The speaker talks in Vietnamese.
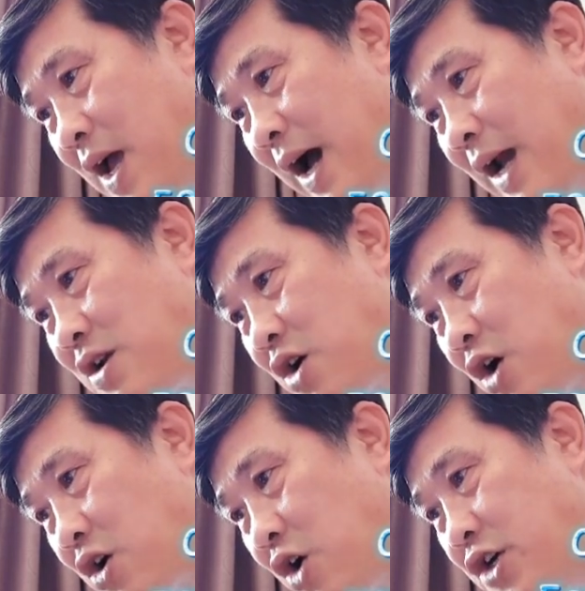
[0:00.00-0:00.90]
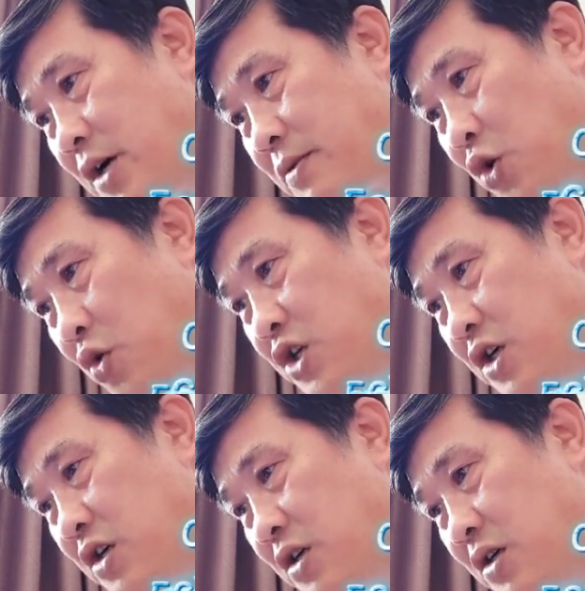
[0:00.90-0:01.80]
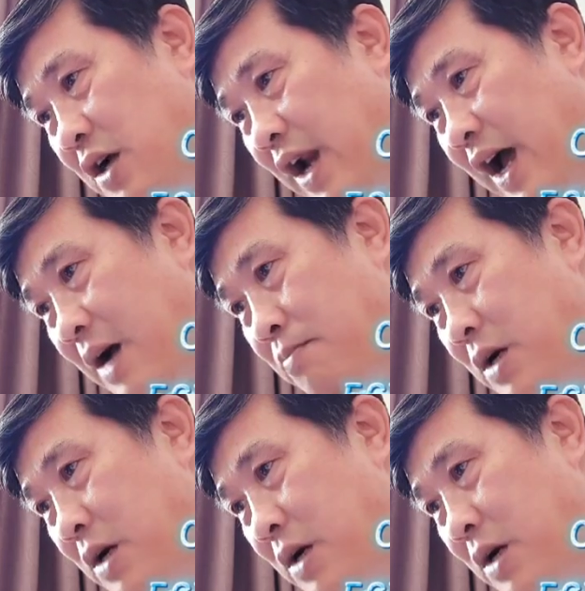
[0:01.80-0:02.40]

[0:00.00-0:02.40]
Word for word: Hắn còn có được chỗ nhựa là